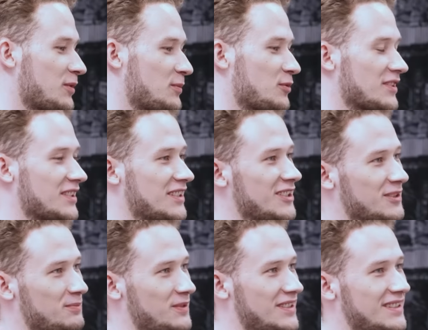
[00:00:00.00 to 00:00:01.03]
пропорция 1
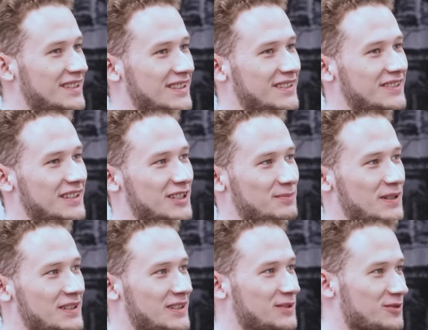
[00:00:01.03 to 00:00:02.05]
к 50 всегда
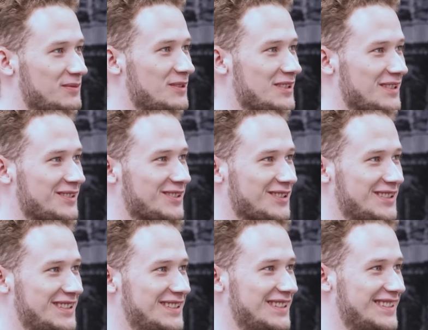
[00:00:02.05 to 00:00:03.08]
неправильная, и нужно мерить 1 к
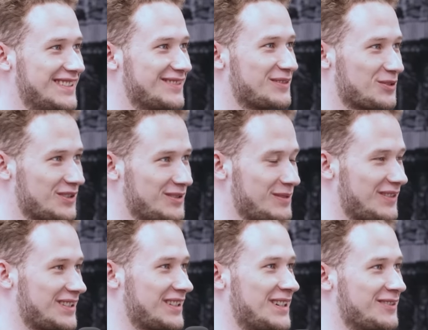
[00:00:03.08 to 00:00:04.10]
60? Потому что Земля
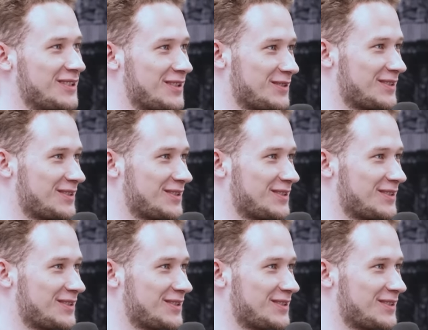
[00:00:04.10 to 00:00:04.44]
всегда вот так